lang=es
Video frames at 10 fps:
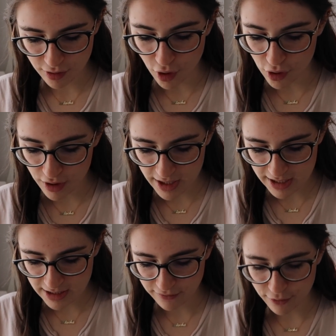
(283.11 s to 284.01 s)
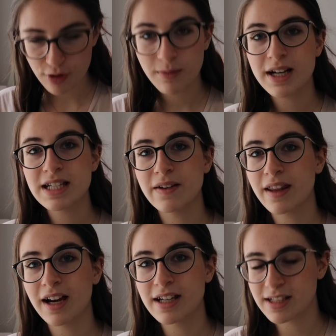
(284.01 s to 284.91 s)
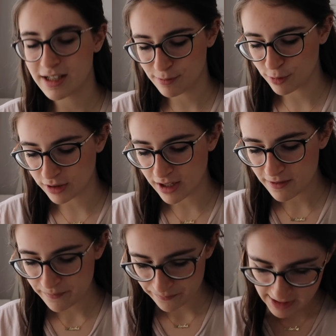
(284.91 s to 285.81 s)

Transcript: colores, formas, de verdad, es, brutal.